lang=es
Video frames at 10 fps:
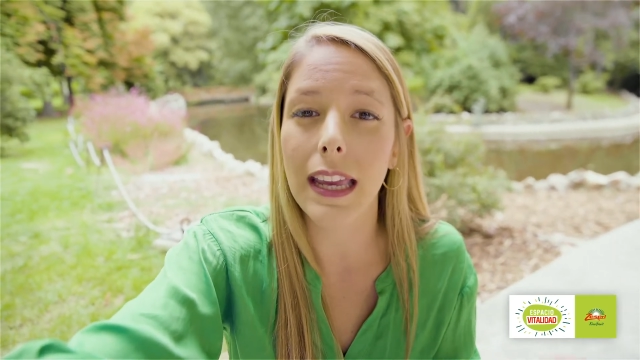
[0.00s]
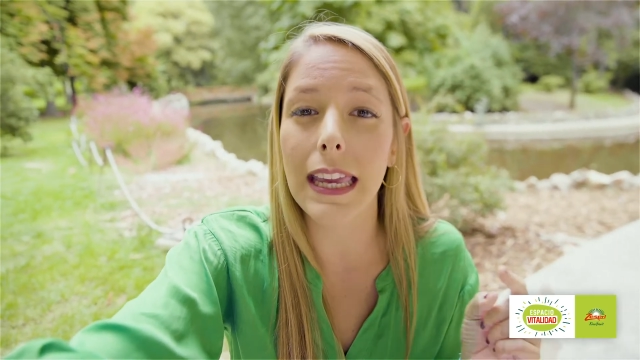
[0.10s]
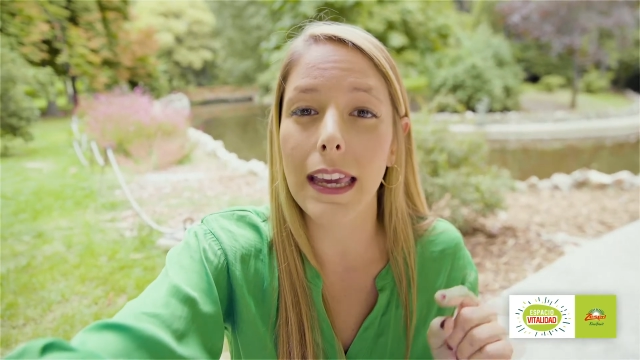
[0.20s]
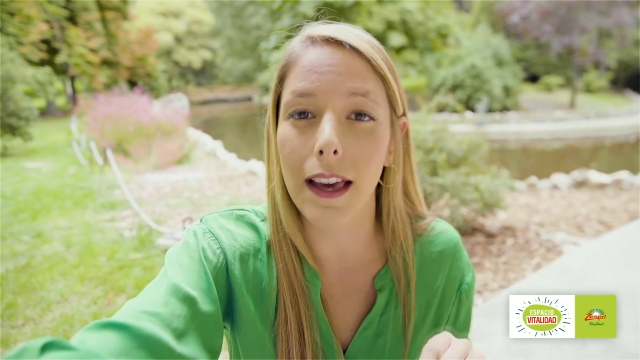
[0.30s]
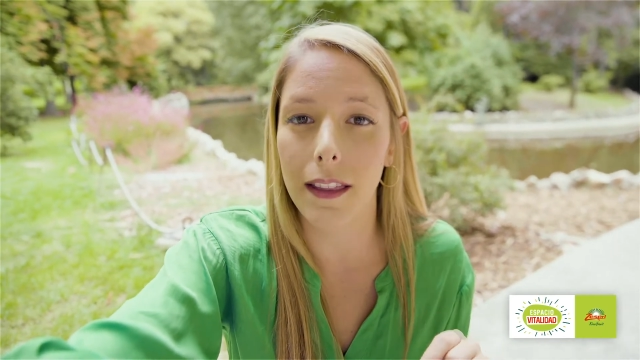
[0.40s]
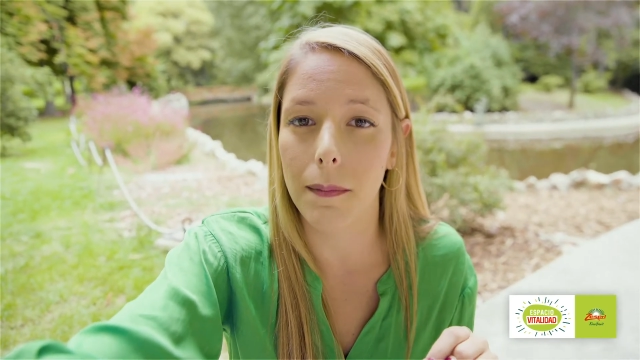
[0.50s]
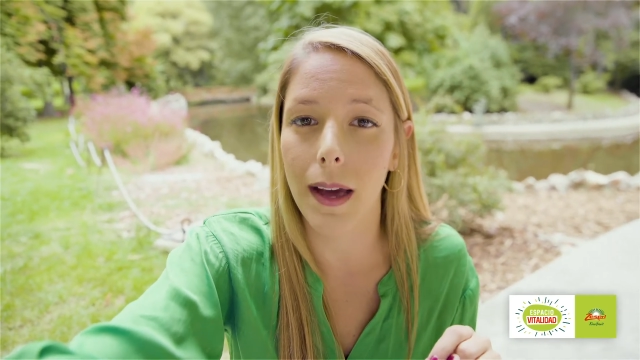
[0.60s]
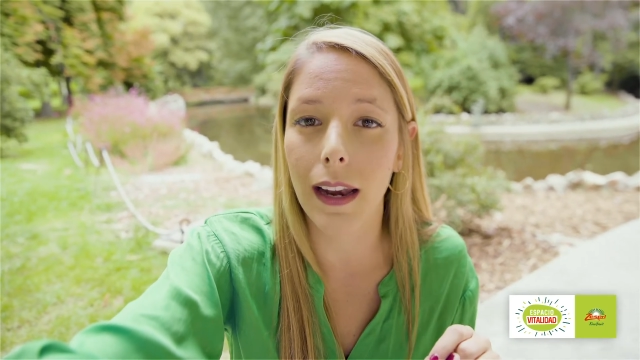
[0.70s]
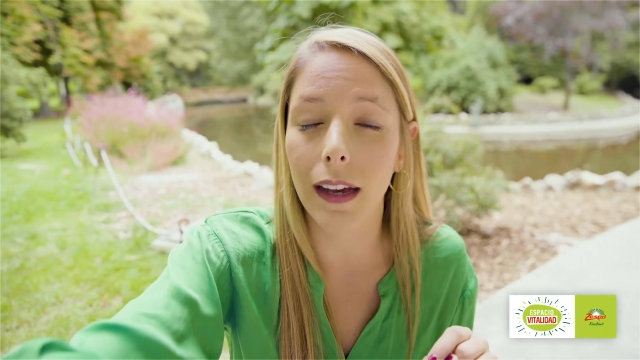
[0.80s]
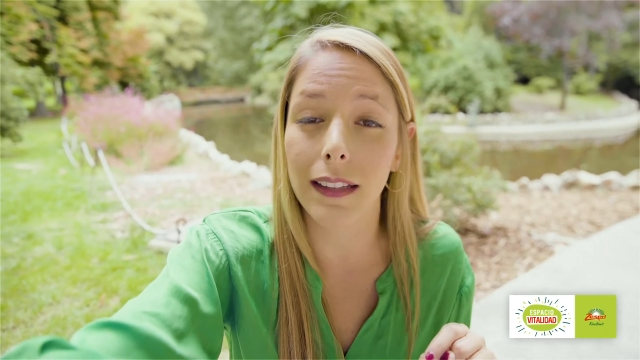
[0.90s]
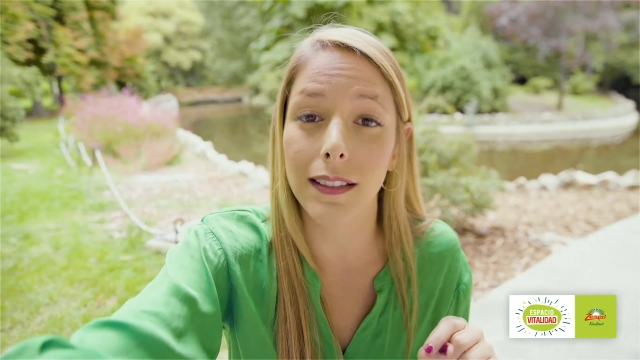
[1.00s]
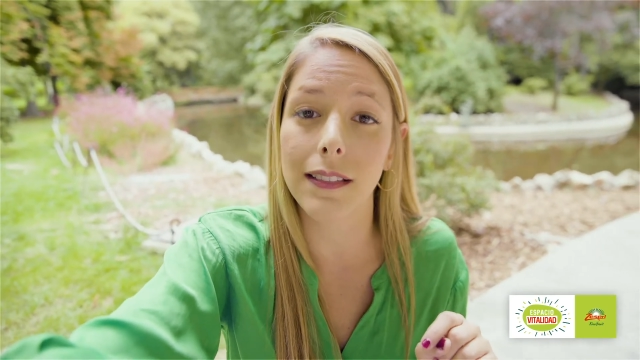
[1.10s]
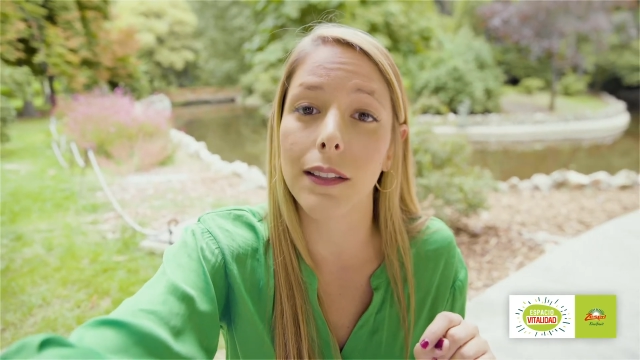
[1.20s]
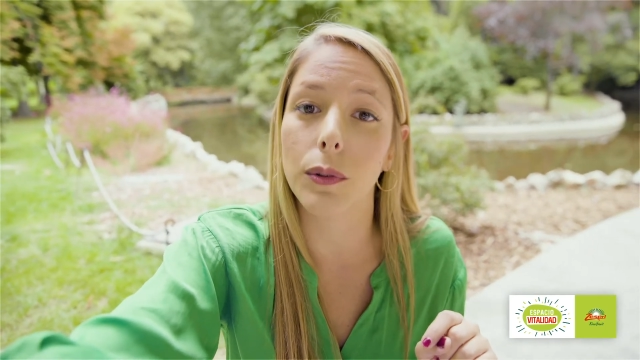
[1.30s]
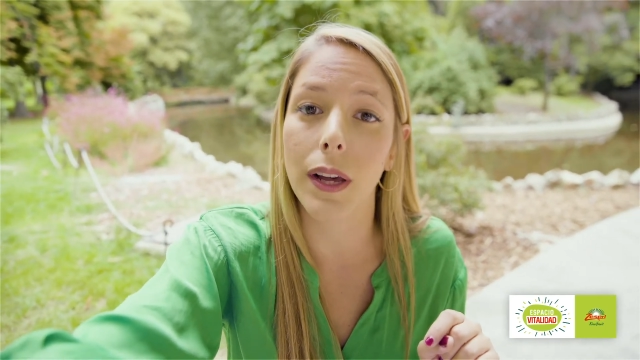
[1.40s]
y además las
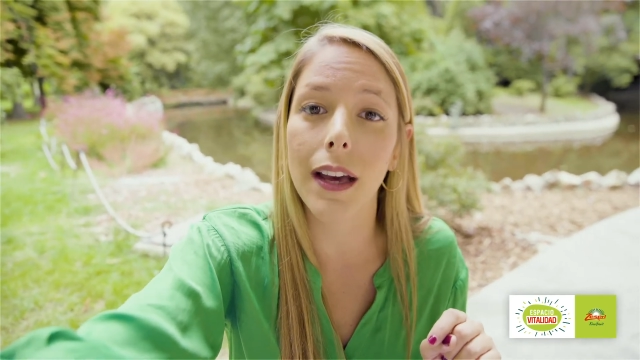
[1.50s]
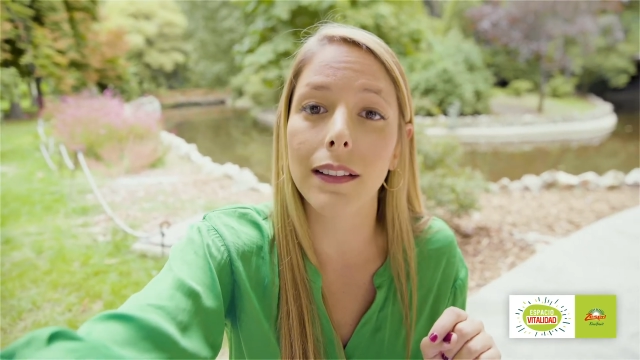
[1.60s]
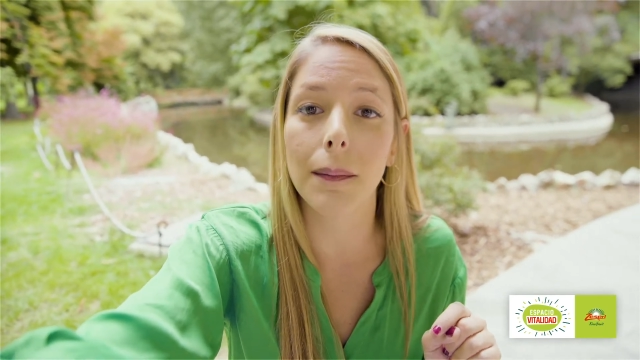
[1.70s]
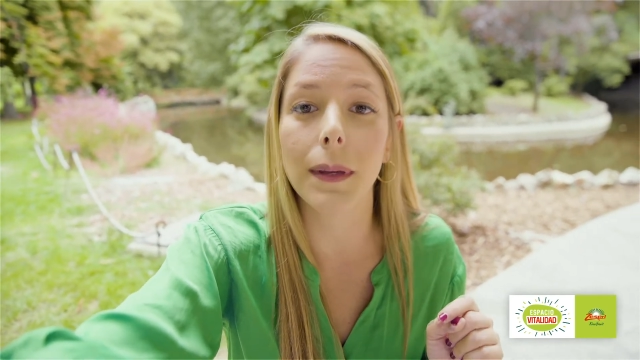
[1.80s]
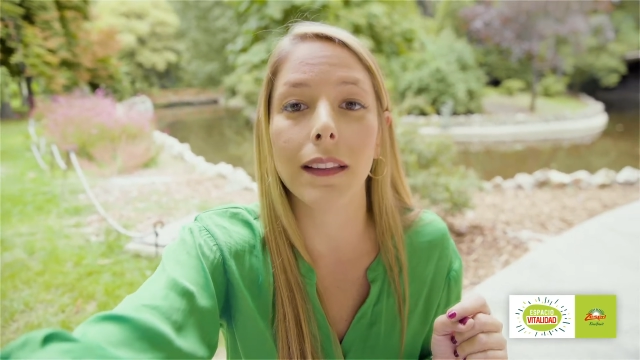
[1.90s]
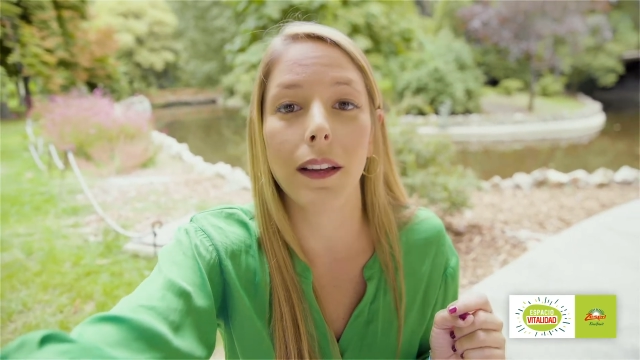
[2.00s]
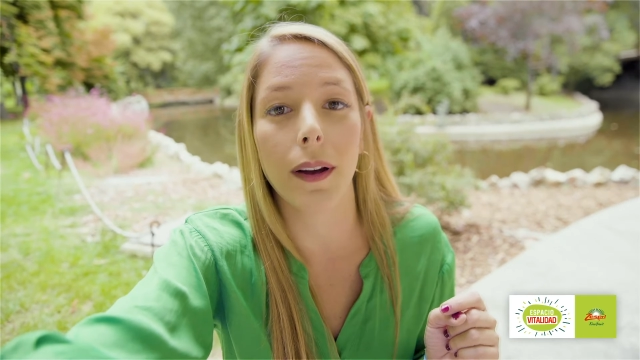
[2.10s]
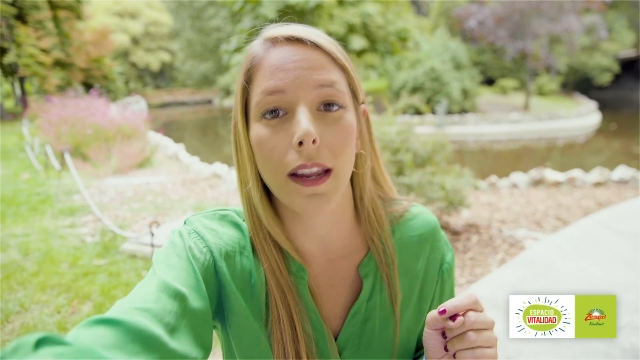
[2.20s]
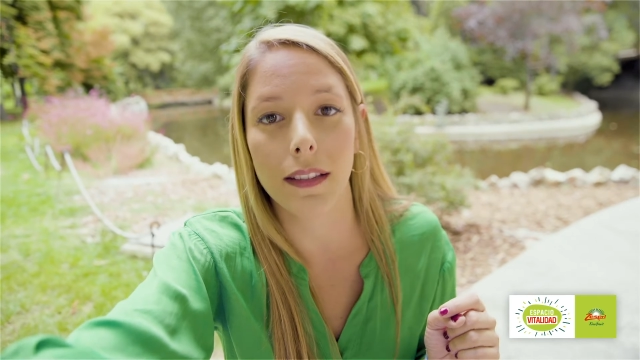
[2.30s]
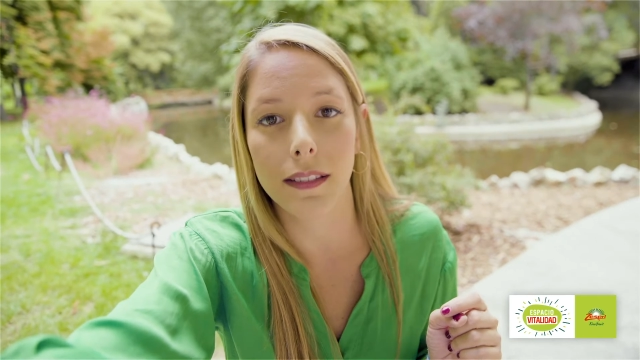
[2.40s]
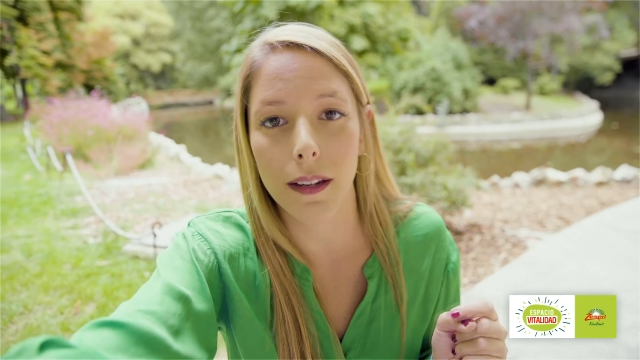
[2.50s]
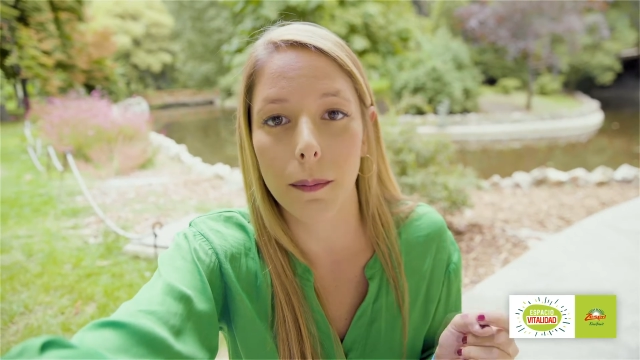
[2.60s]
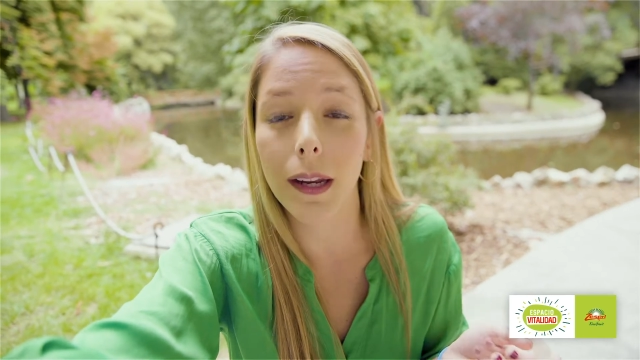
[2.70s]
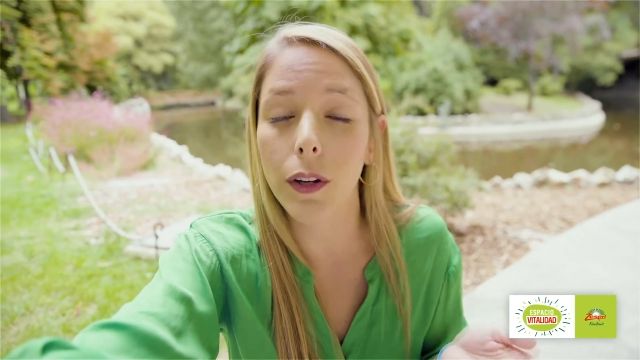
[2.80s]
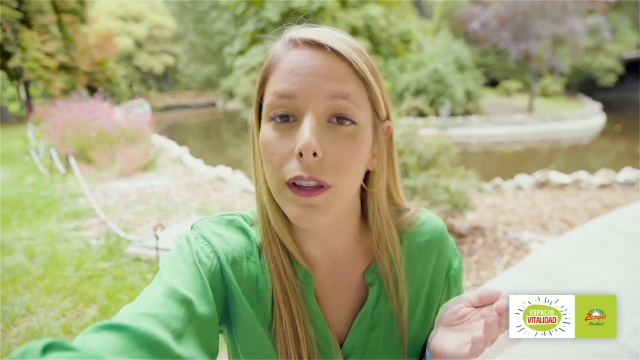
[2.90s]
grasas saturadas también deberían
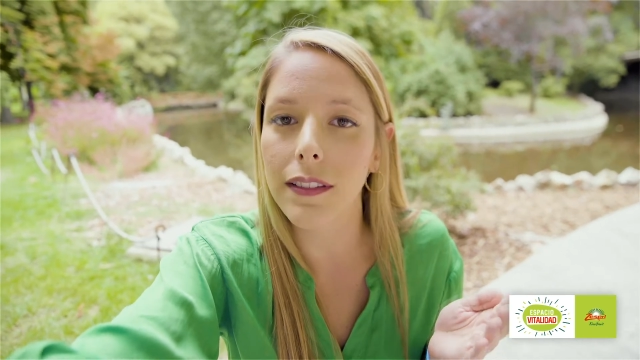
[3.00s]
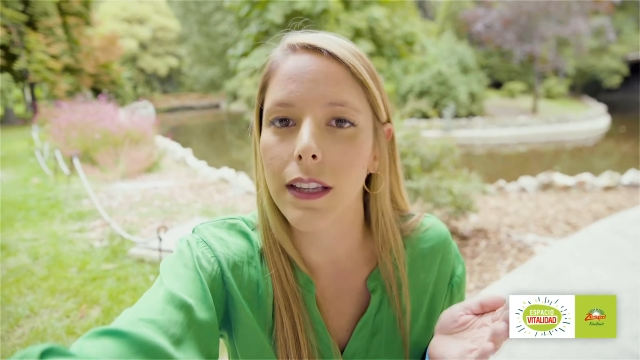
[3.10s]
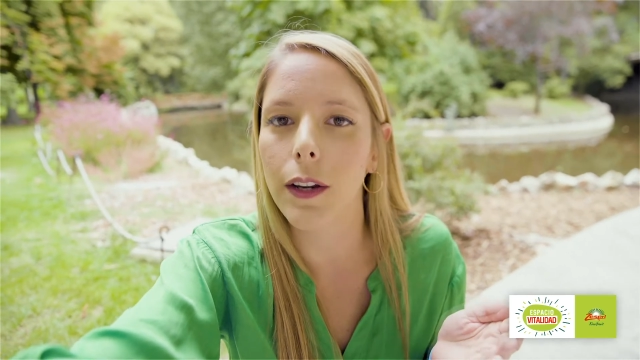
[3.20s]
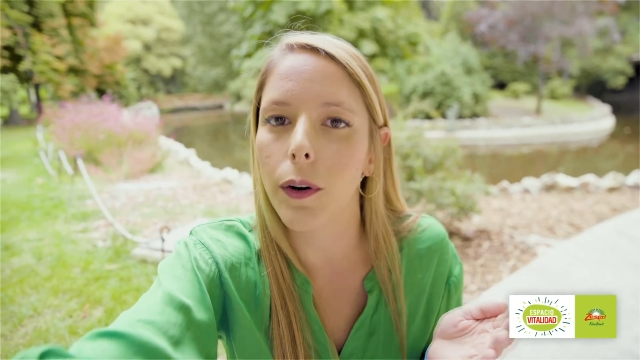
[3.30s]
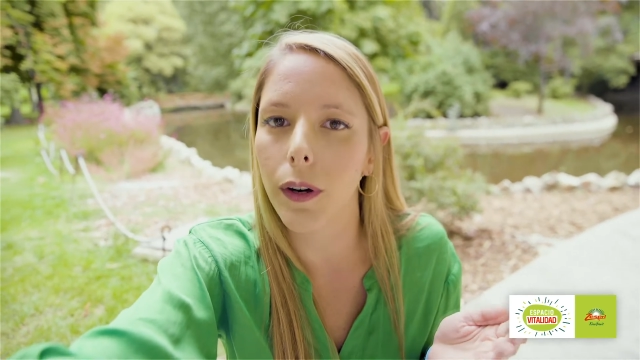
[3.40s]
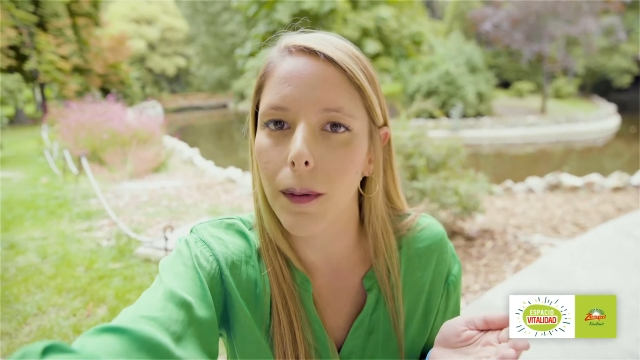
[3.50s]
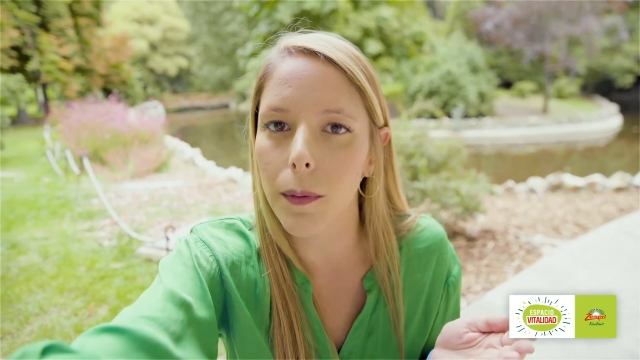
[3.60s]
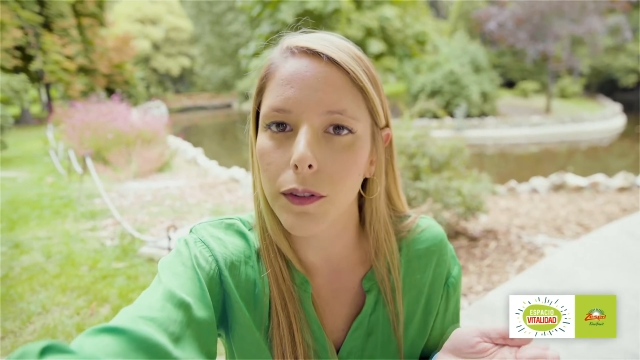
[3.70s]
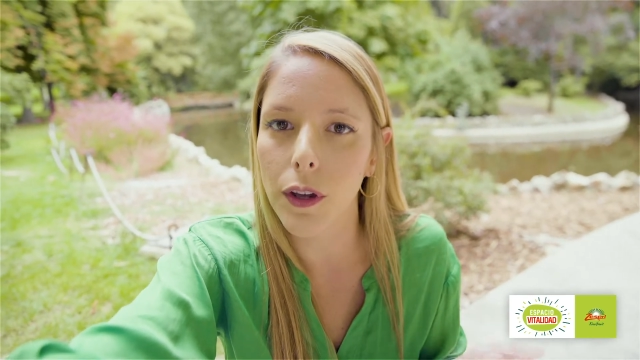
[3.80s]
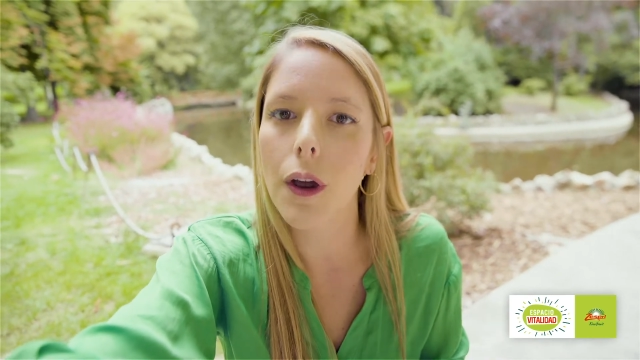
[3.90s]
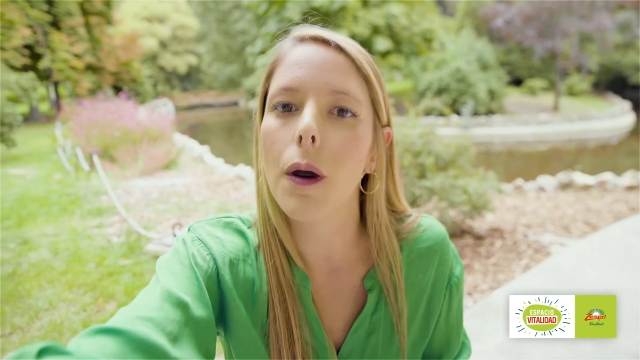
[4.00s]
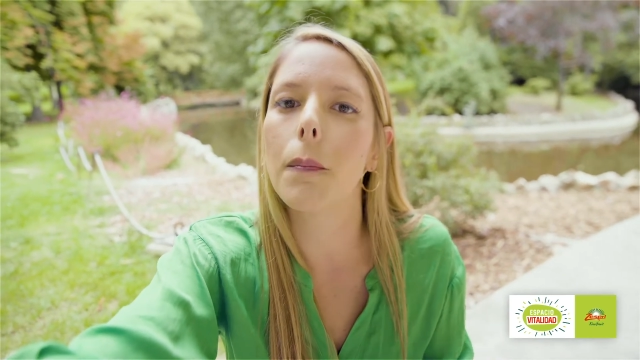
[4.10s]
ser menos de 5 gramos